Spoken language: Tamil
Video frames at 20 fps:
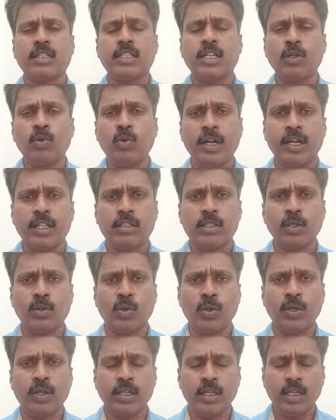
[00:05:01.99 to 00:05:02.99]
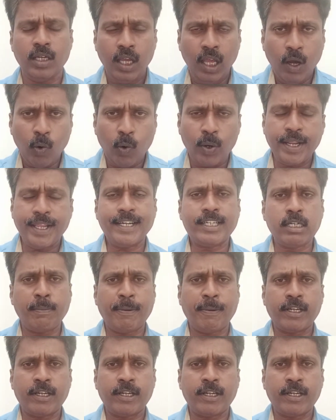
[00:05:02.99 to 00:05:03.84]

தன்னுள் எடுத்துக்கொண்டு ஒரு இயற்றப்பட்ட